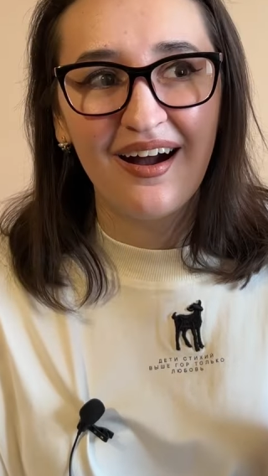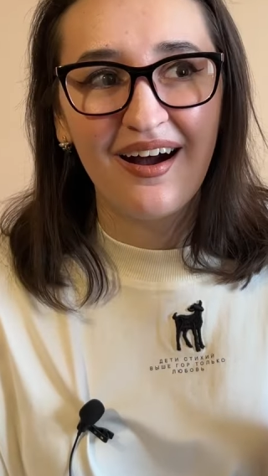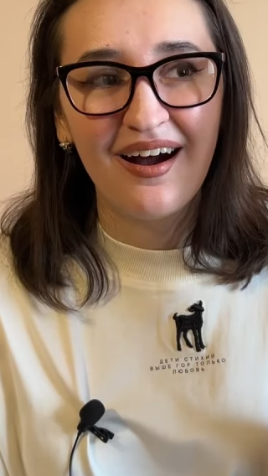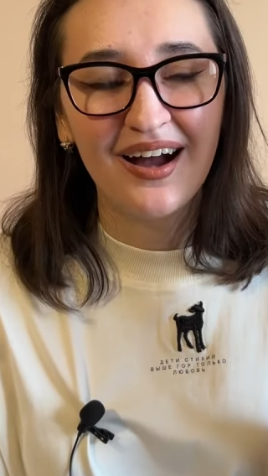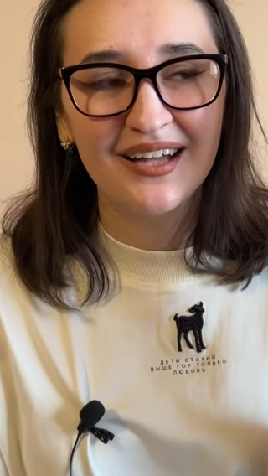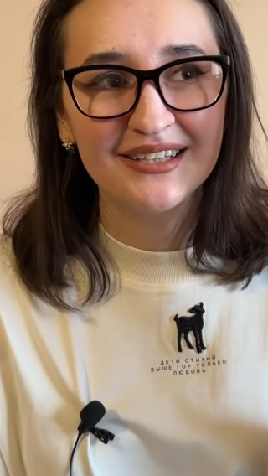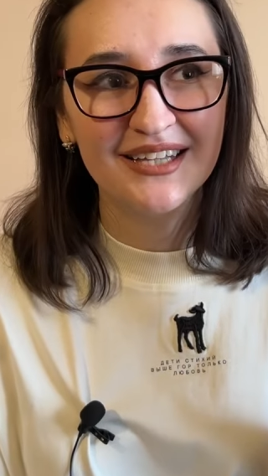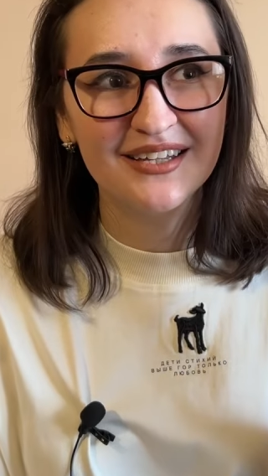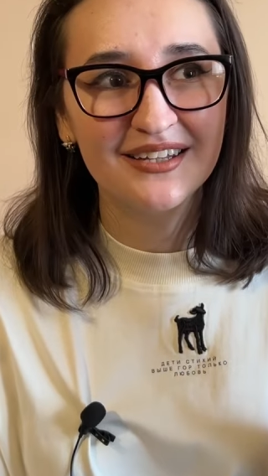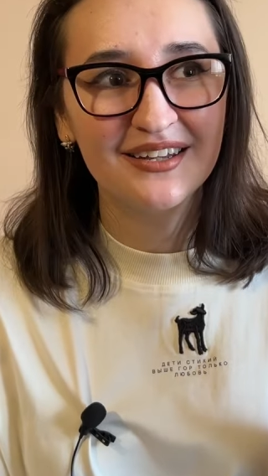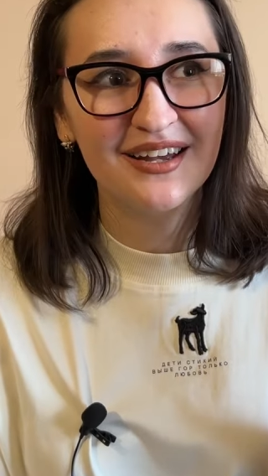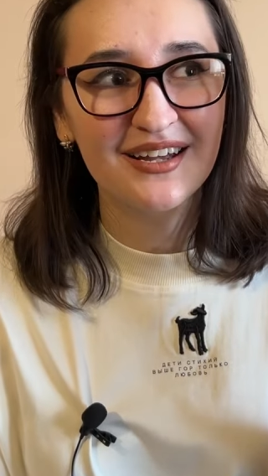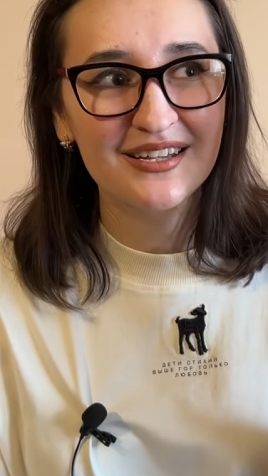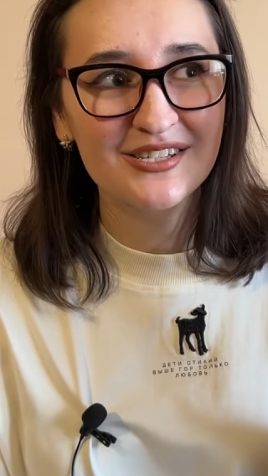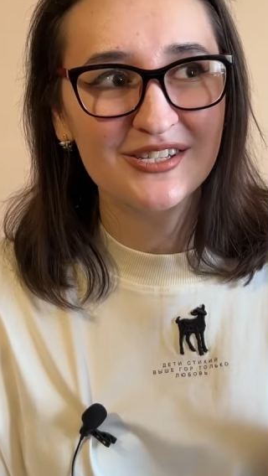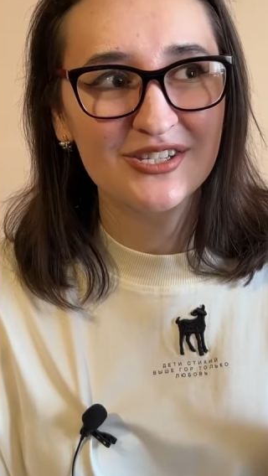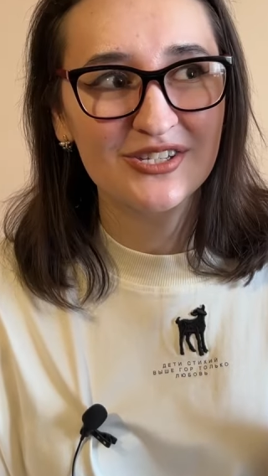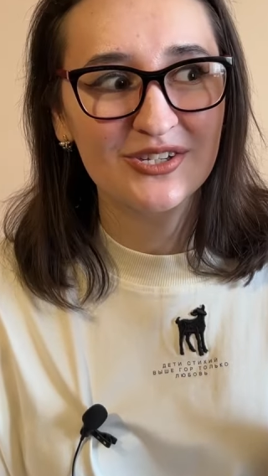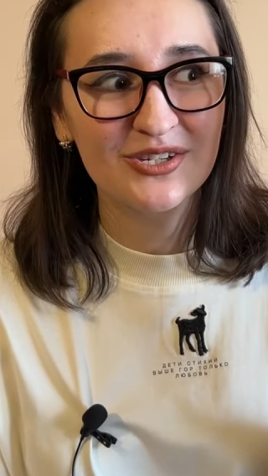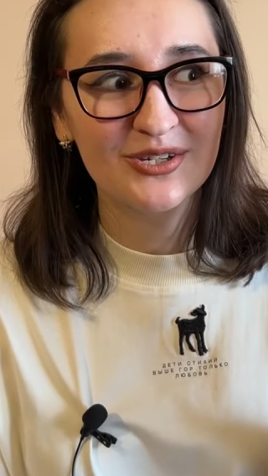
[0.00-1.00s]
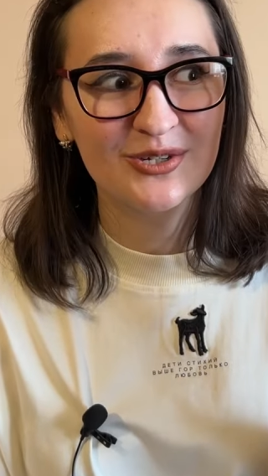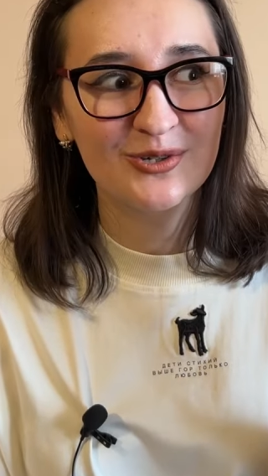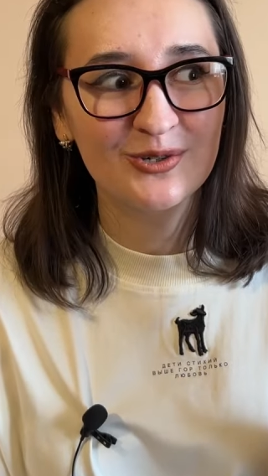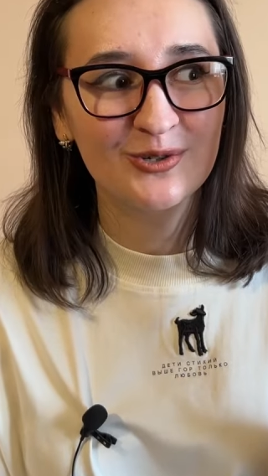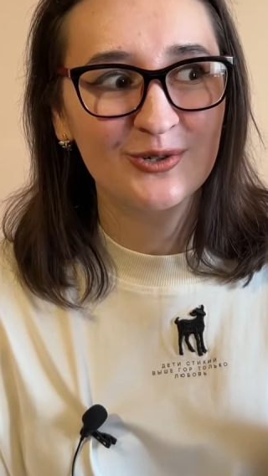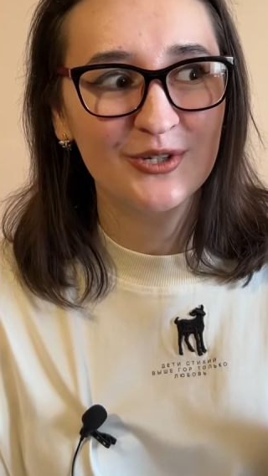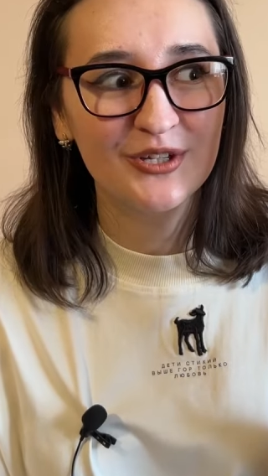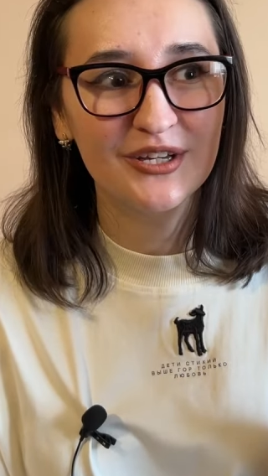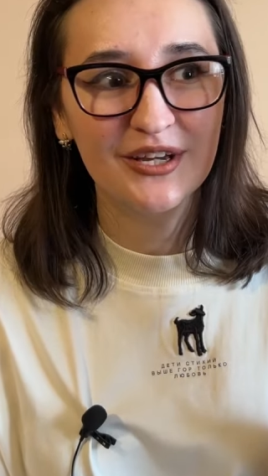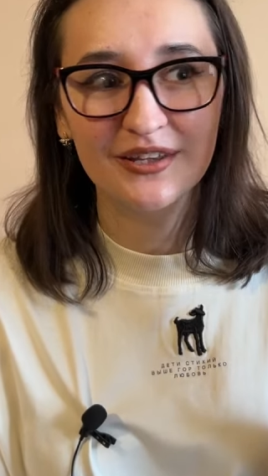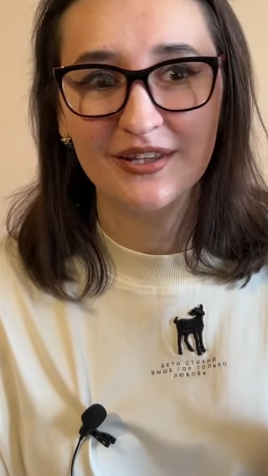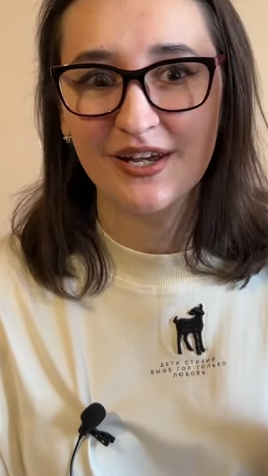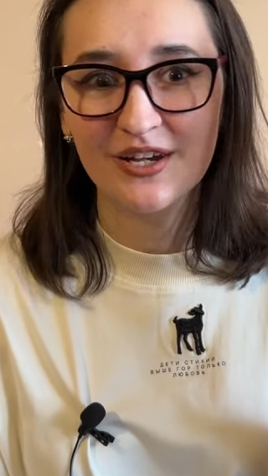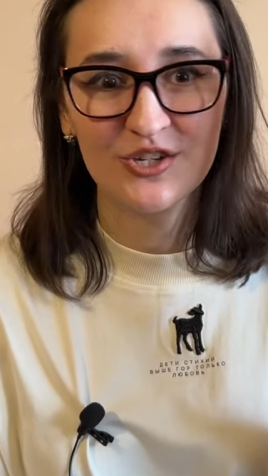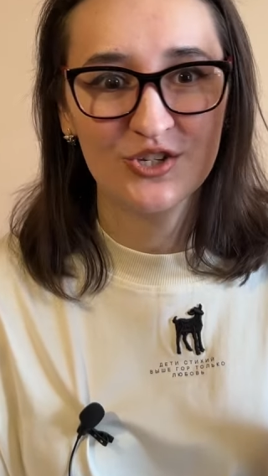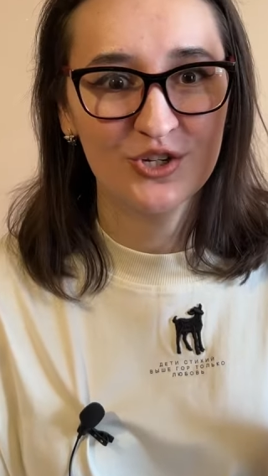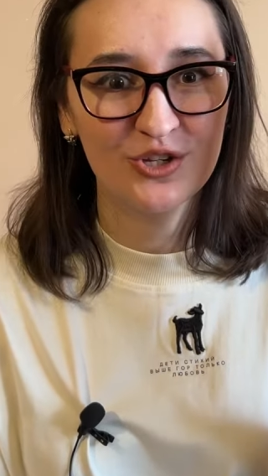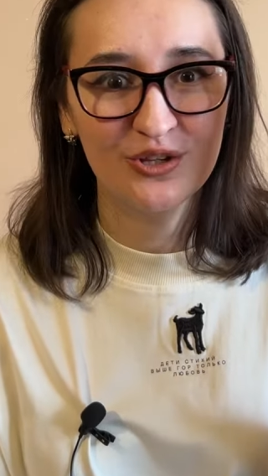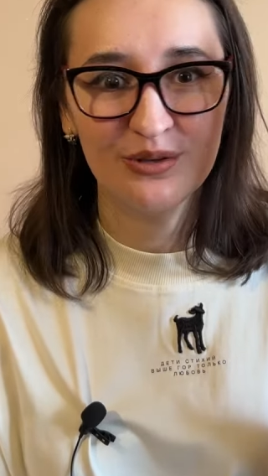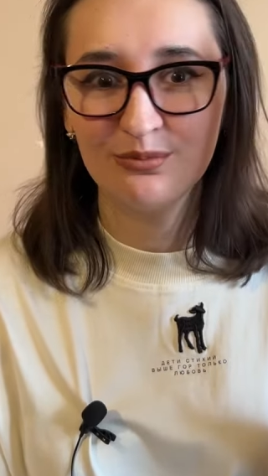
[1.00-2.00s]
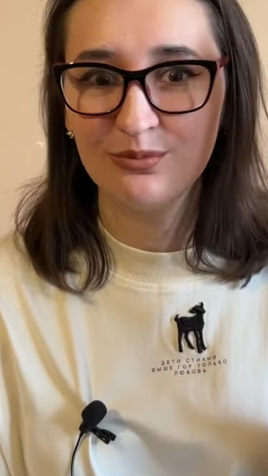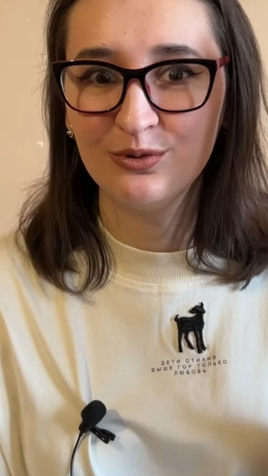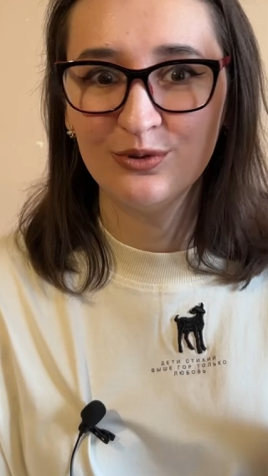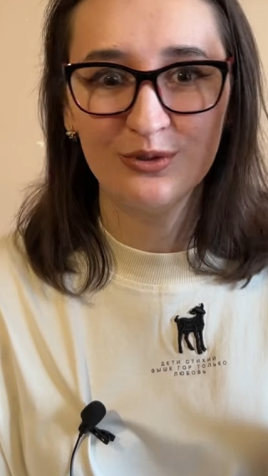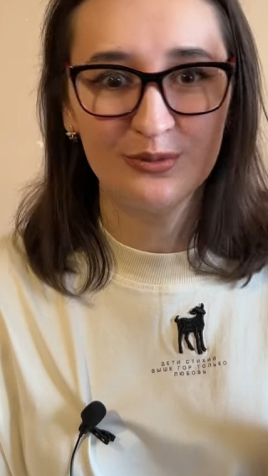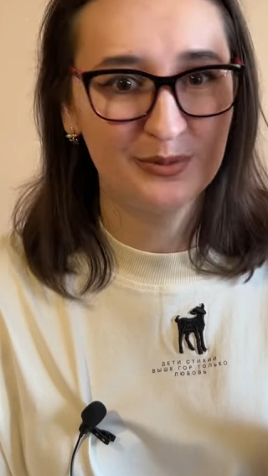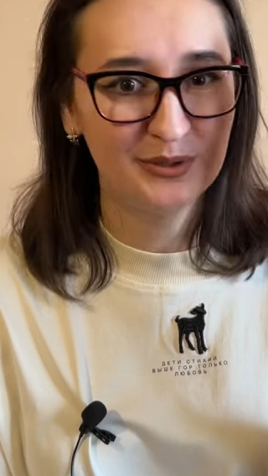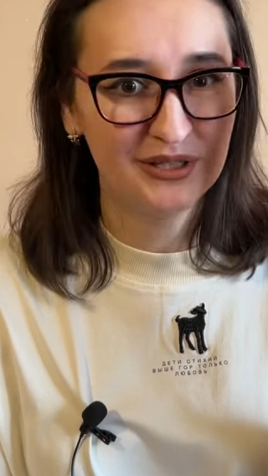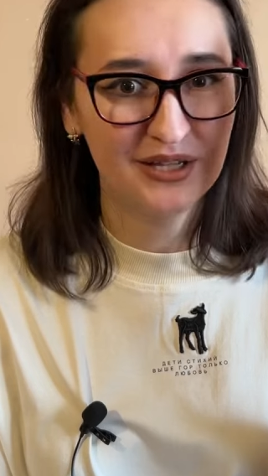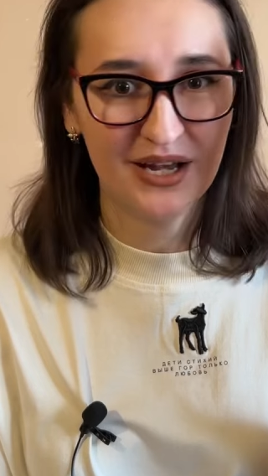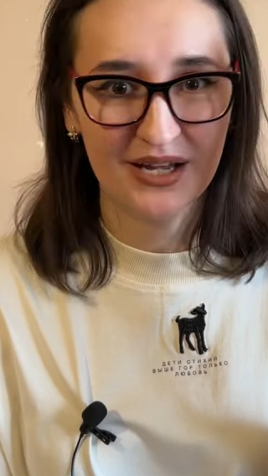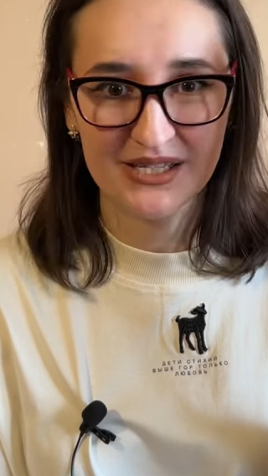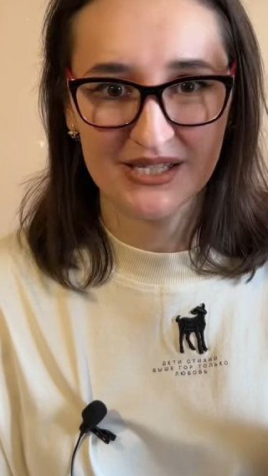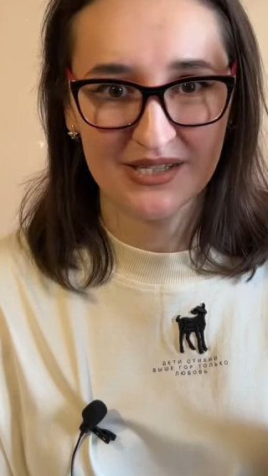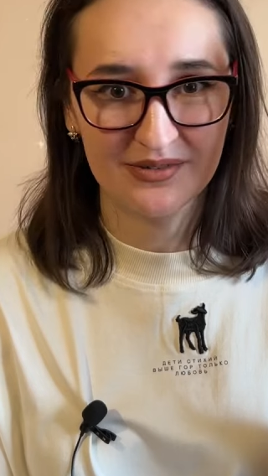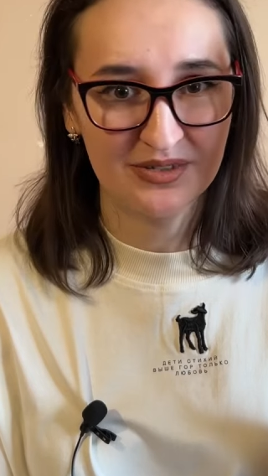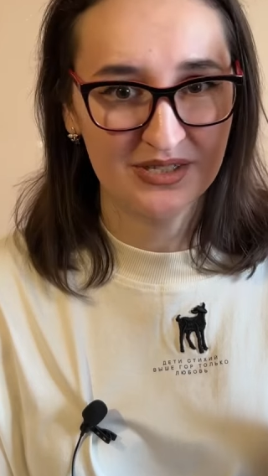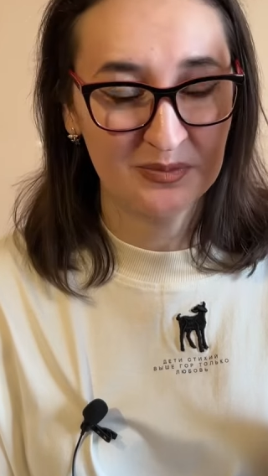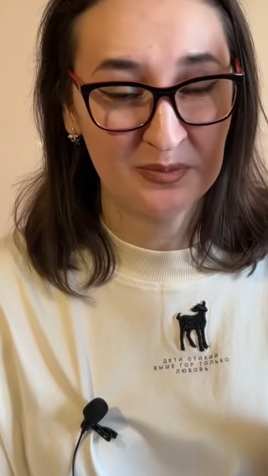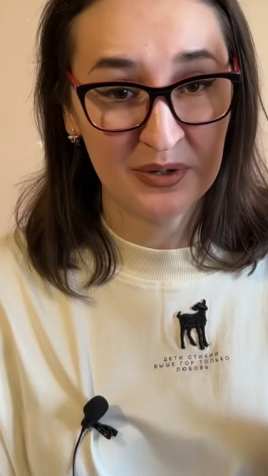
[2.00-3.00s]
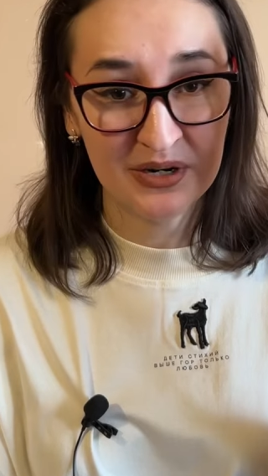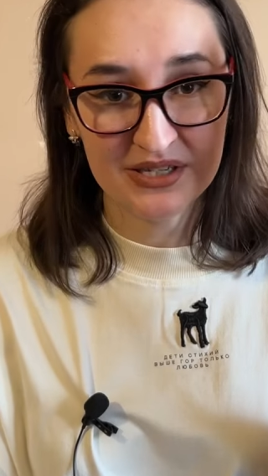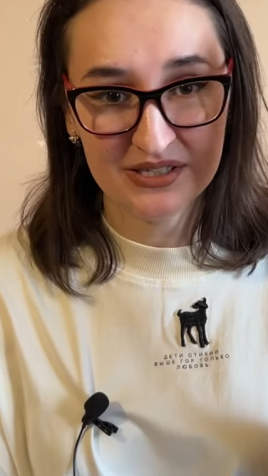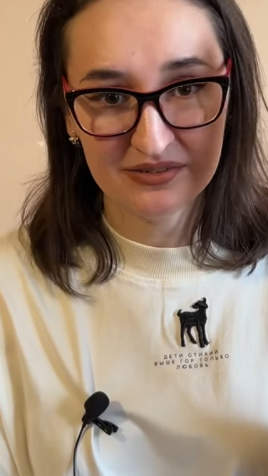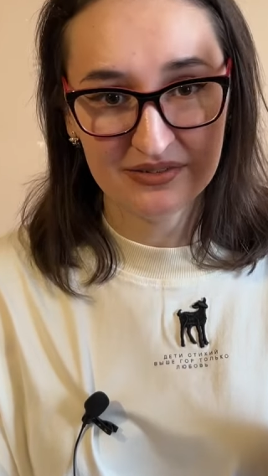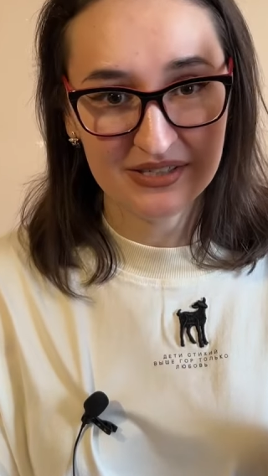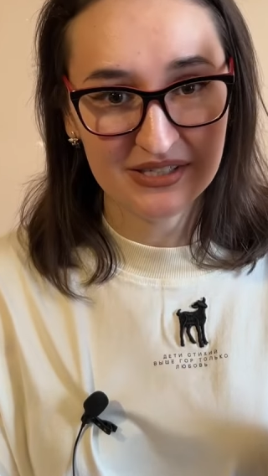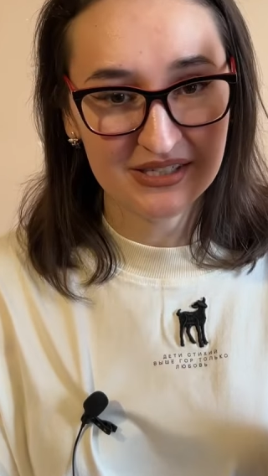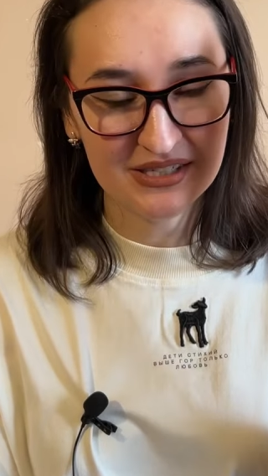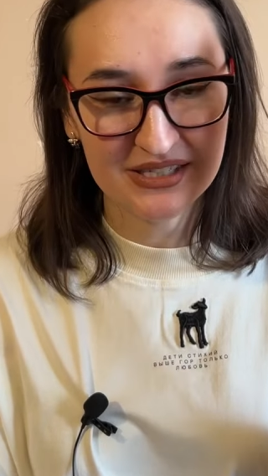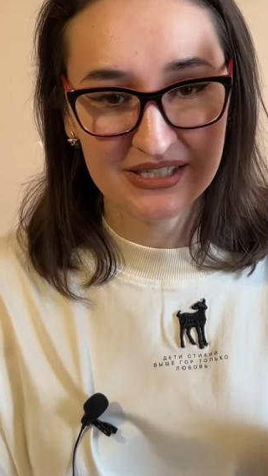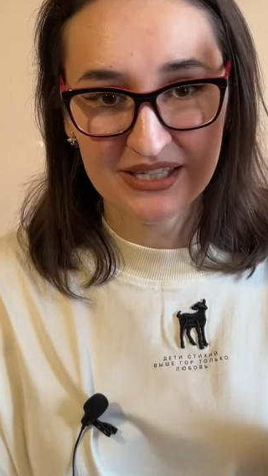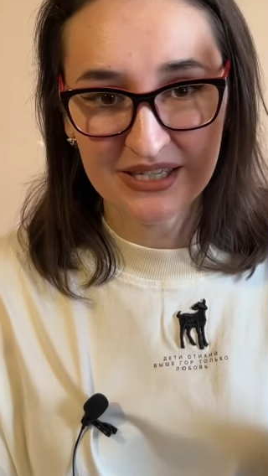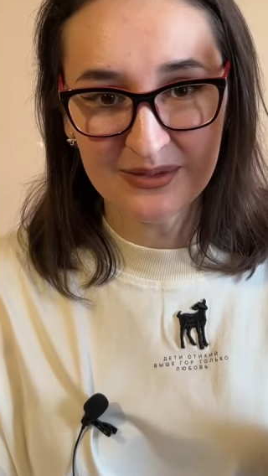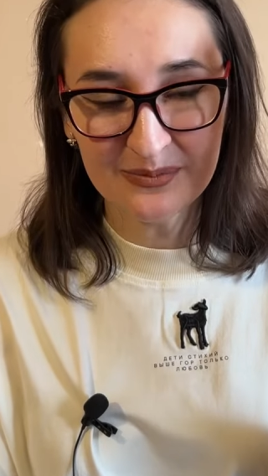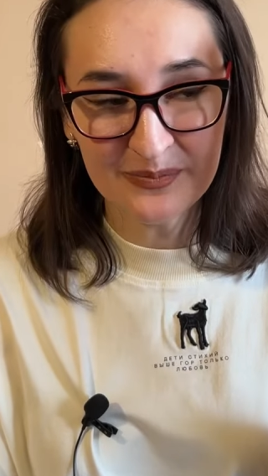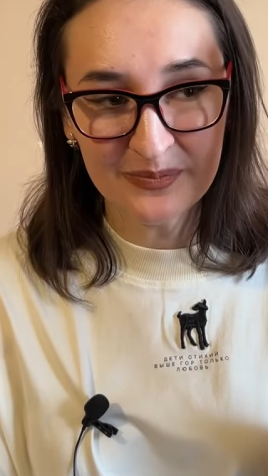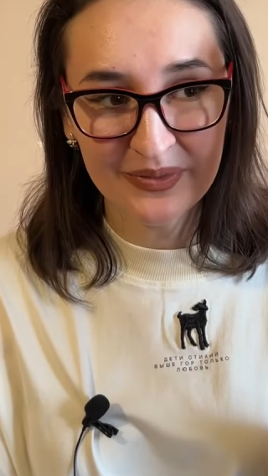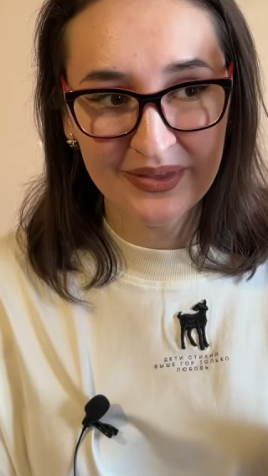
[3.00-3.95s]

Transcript: Аннотацию я даже не буду пытаться воспроизвести.